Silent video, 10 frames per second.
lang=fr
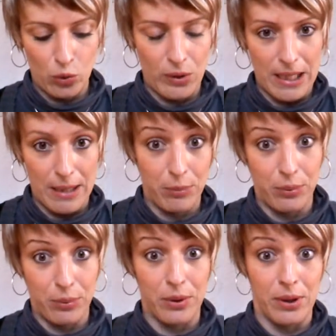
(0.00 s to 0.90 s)
je
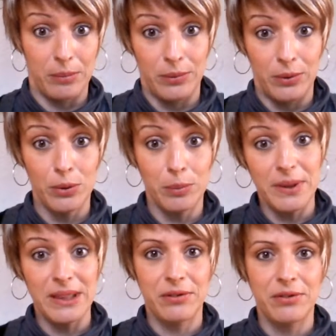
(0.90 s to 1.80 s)
suis un peu
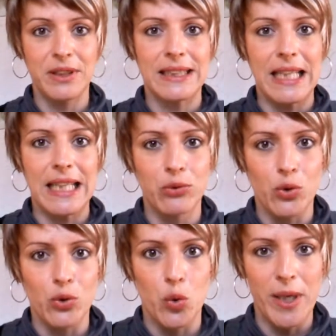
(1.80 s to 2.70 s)
comme une toute petite
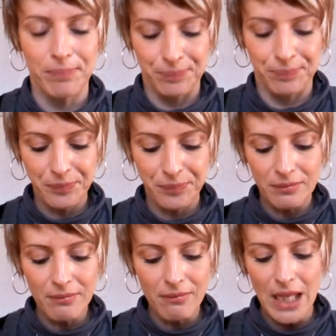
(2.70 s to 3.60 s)
fille qui a à nouveau
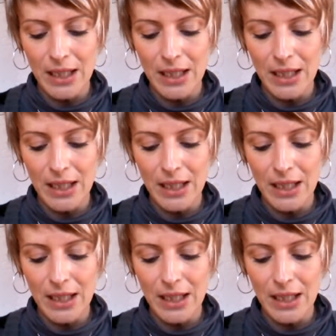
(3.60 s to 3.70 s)
joué,